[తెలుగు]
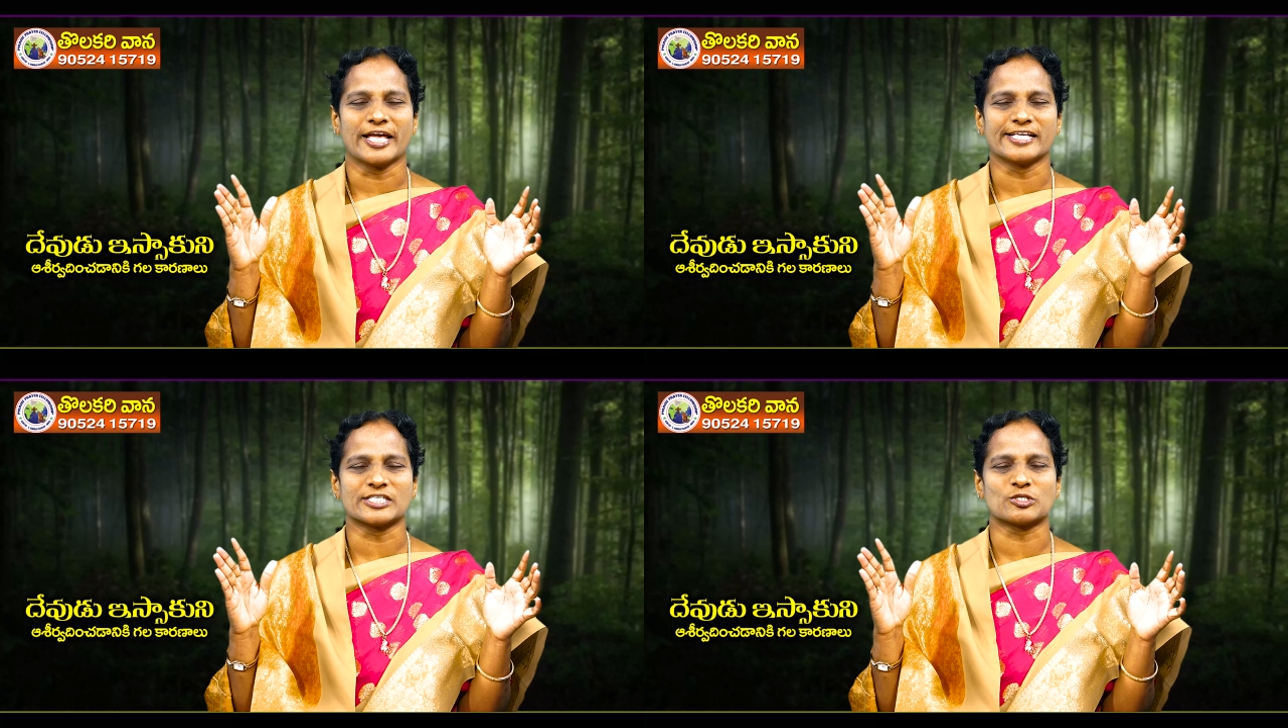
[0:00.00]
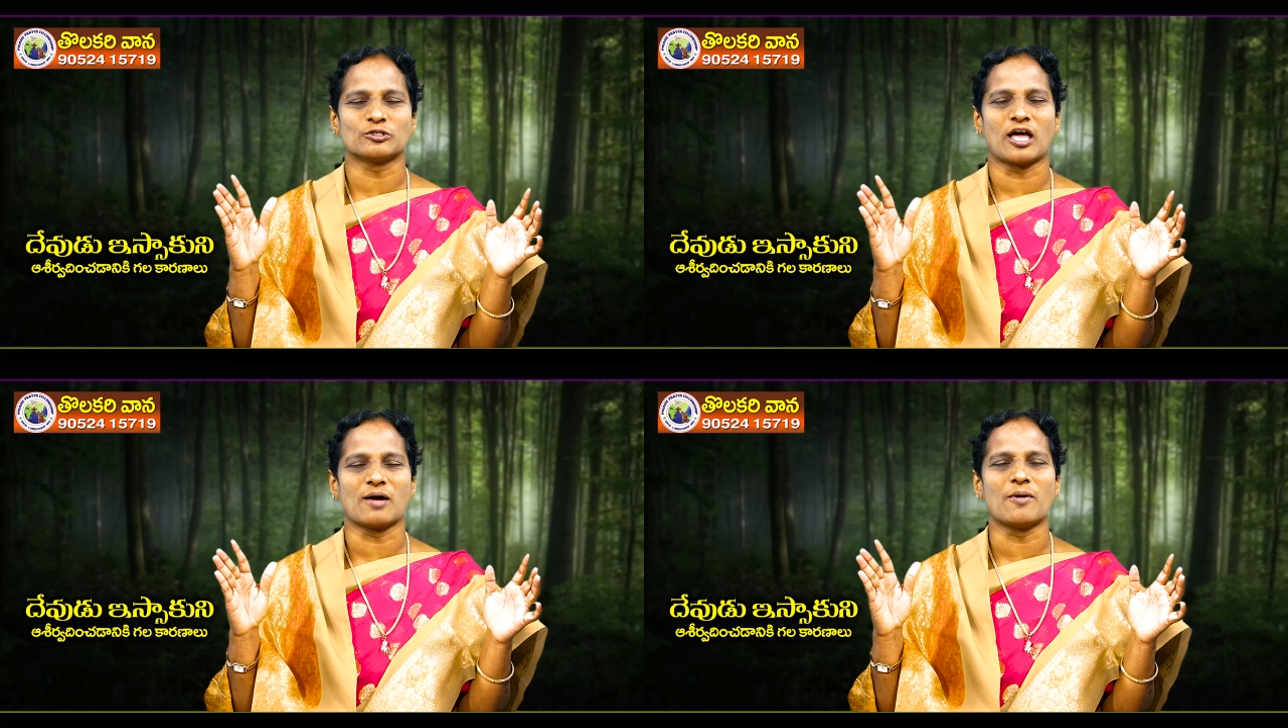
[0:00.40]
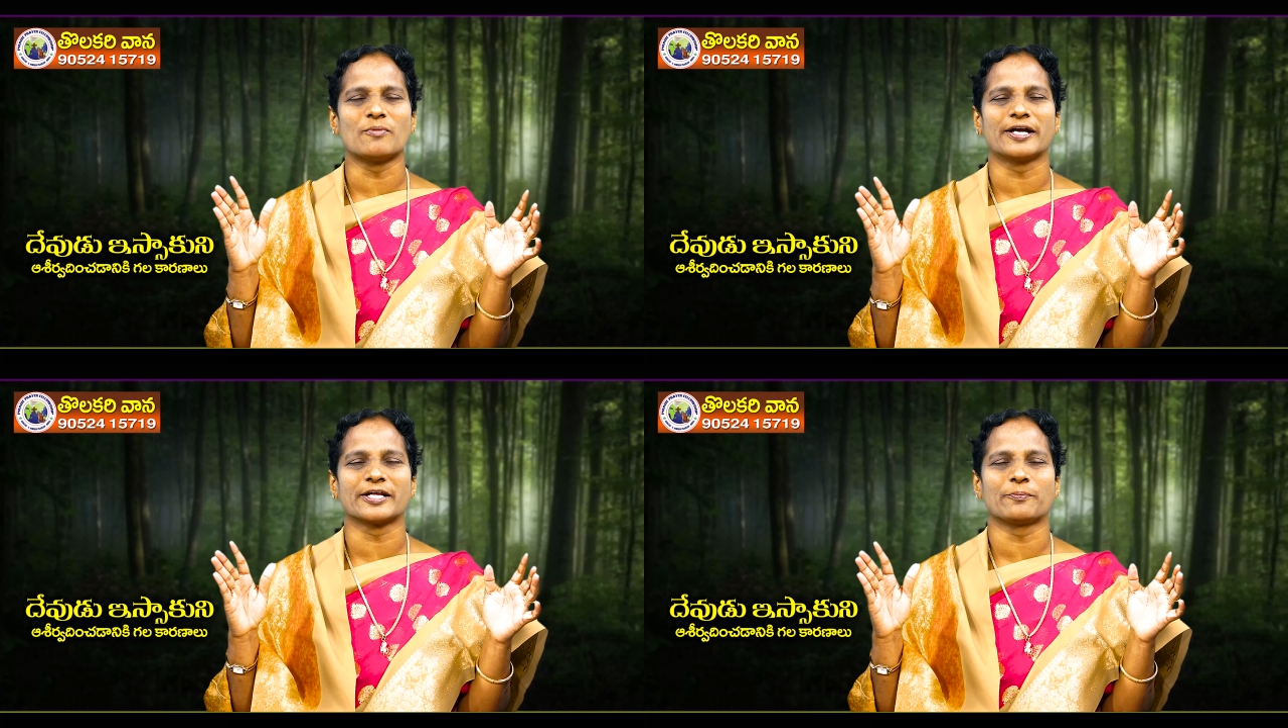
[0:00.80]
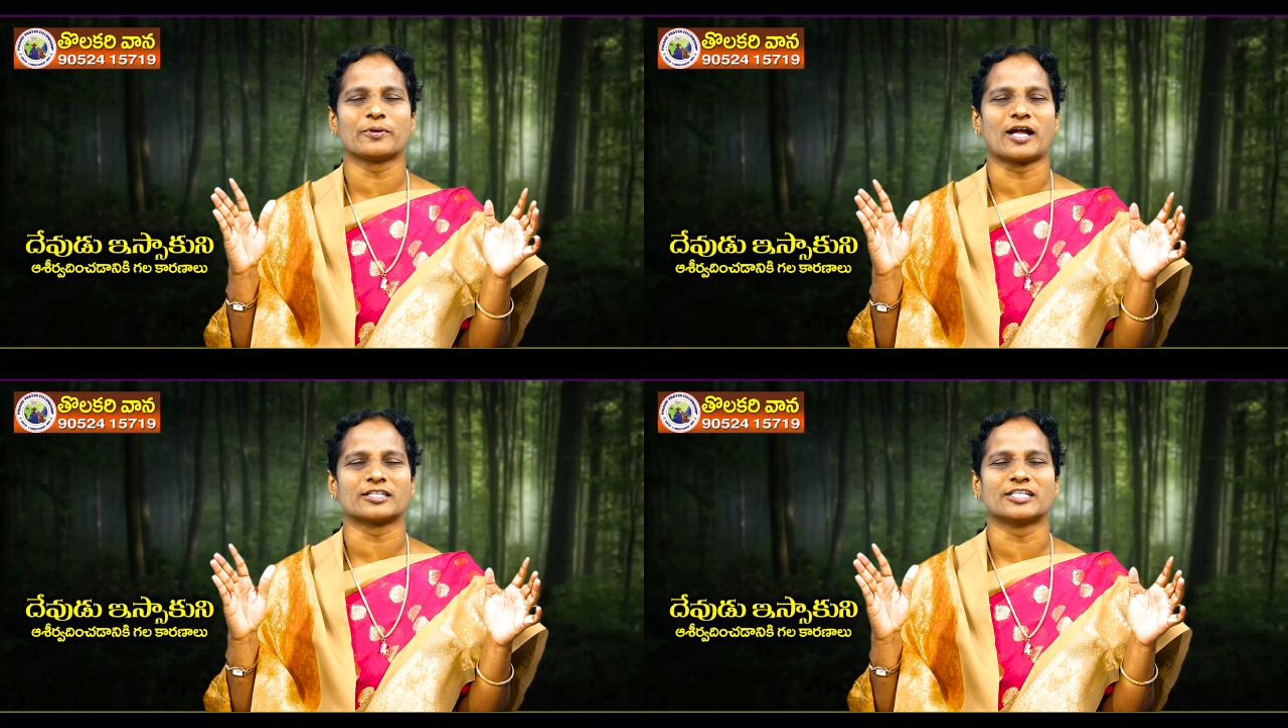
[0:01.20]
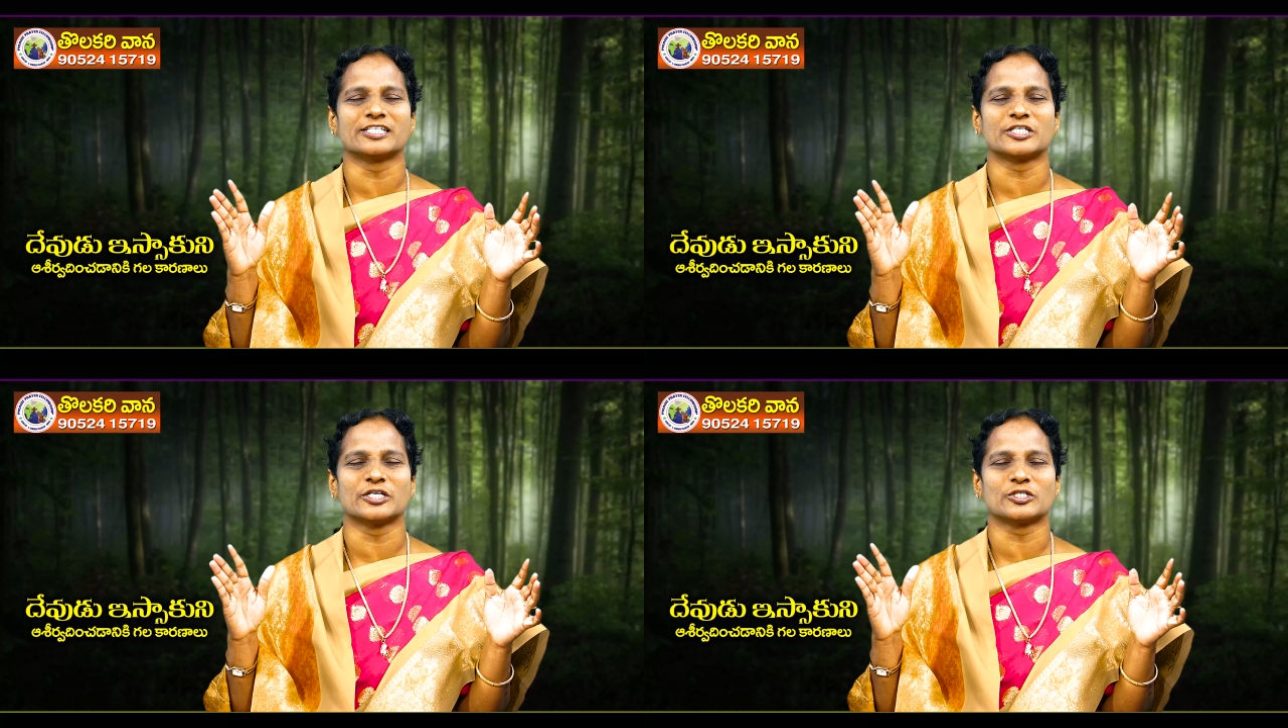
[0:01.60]
ఏసు నామములు అడిగి ప్రార్థన
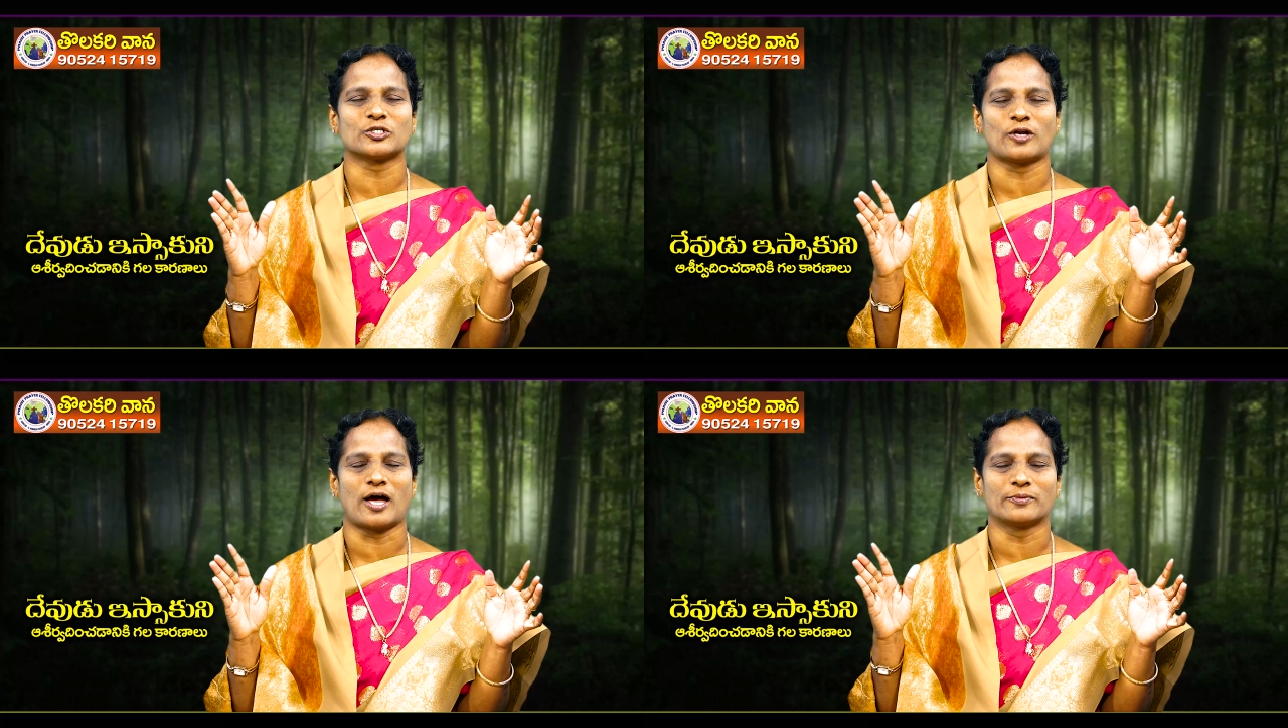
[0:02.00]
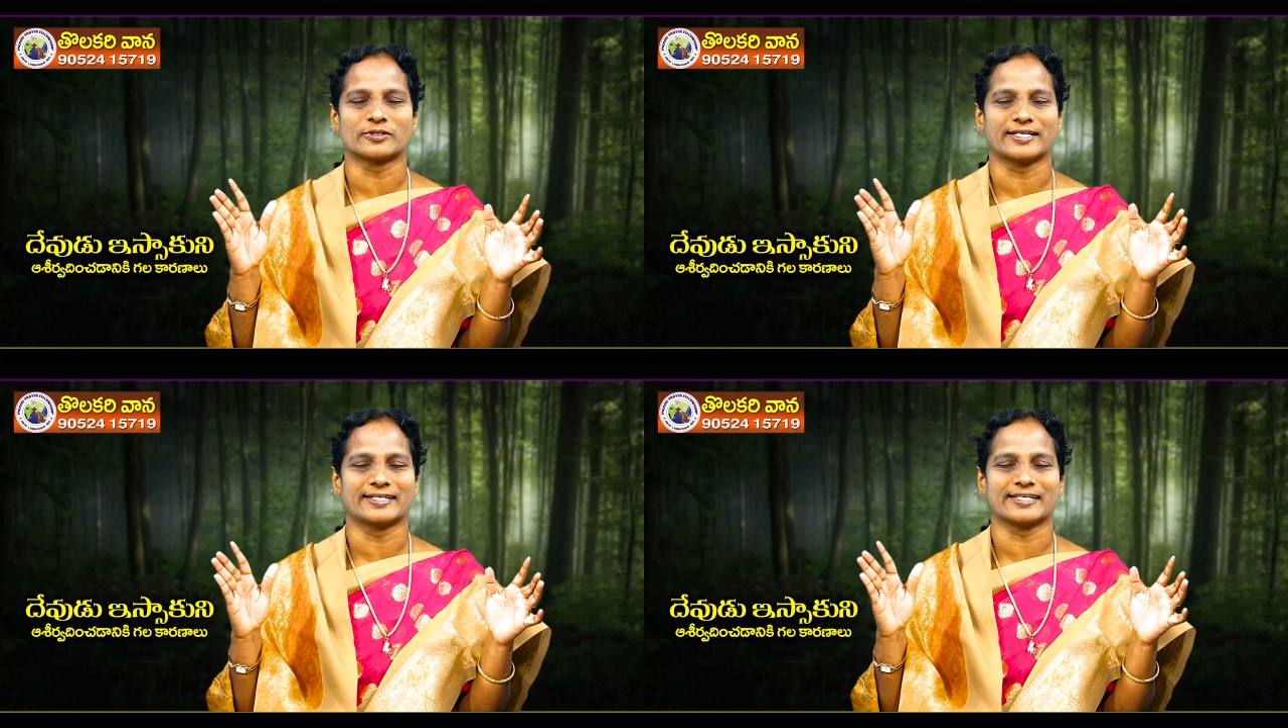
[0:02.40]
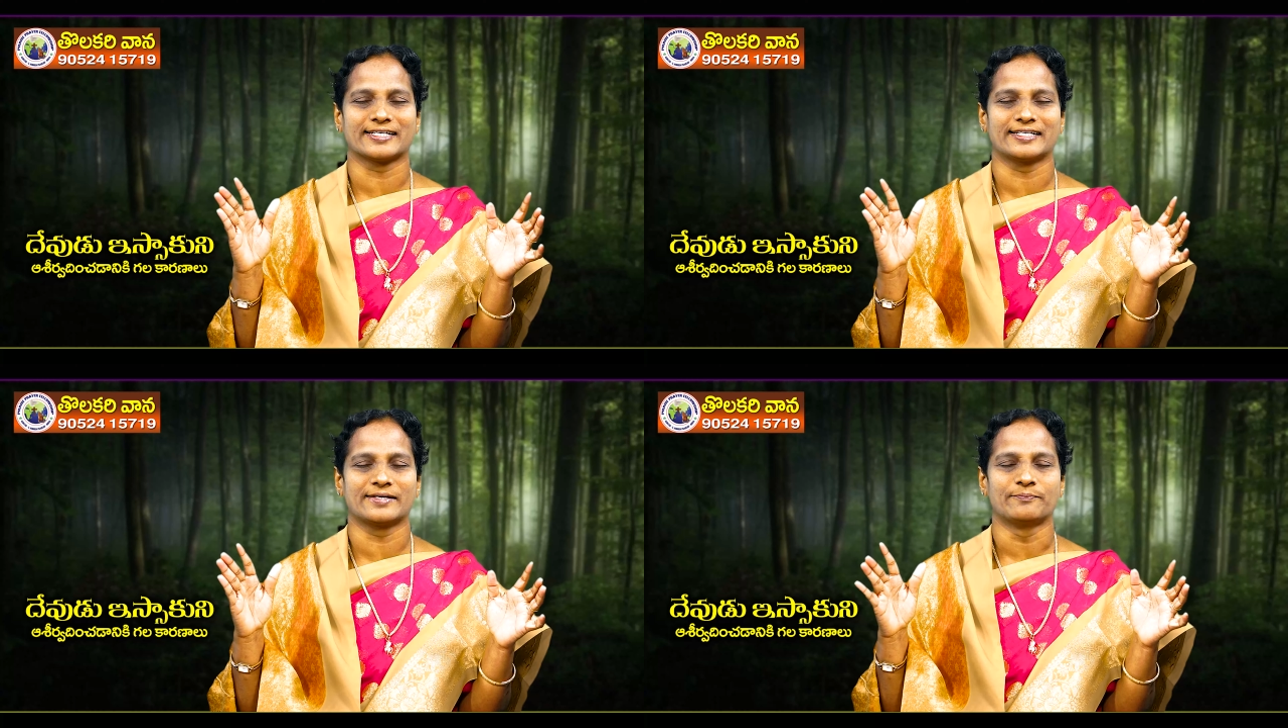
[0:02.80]
చేయొచ్చు నాము తండ్రి